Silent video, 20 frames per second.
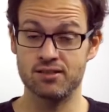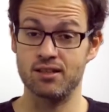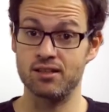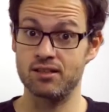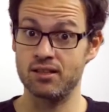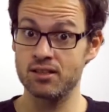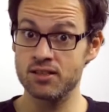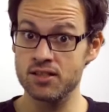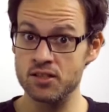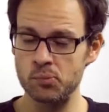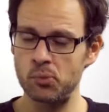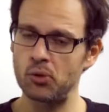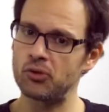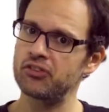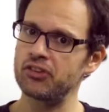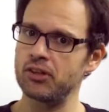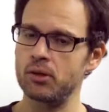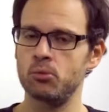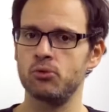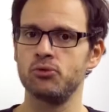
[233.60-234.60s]
c'est un
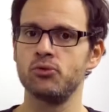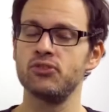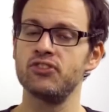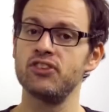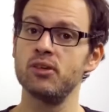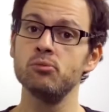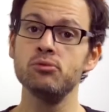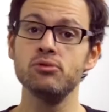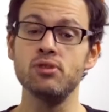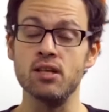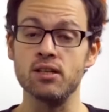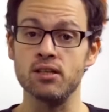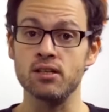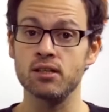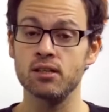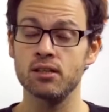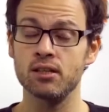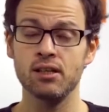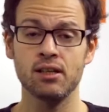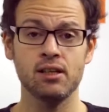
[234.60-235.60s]
indispensable de ce début
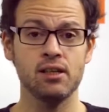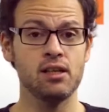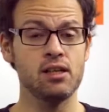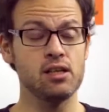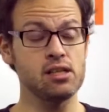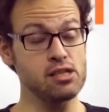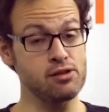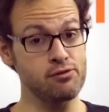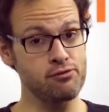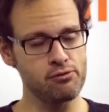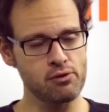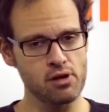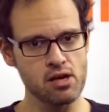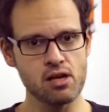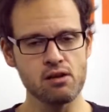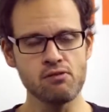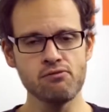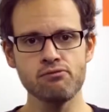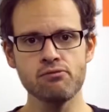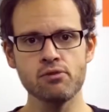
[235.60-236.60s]
d'année. Il faut aller
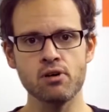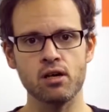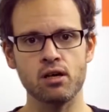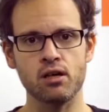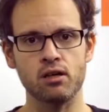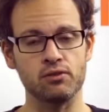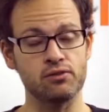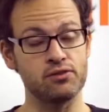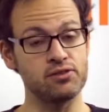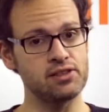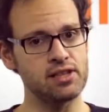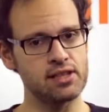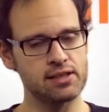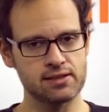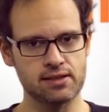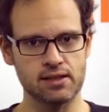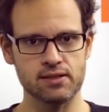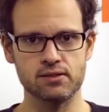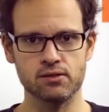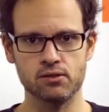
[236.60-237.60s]
le voir dès que
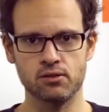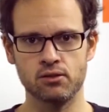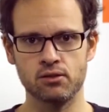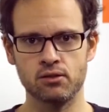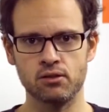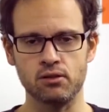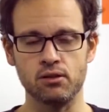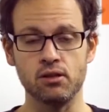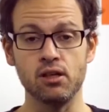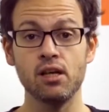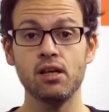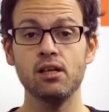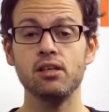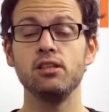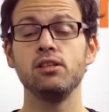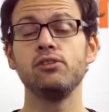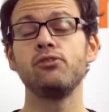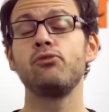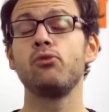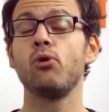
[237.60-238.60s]
ça sort.
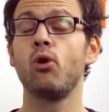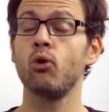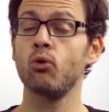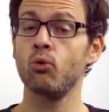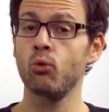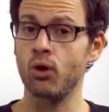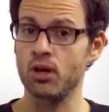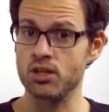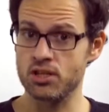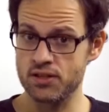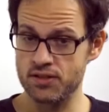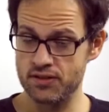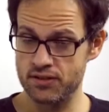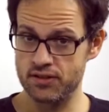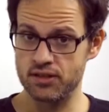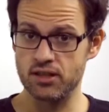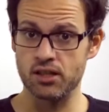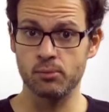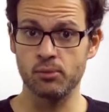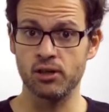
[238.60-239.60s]
Il faut encourager ce
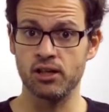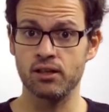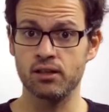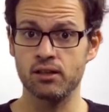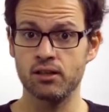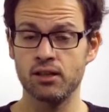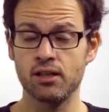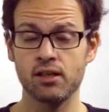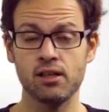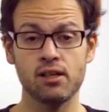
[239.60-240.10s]
cinéma.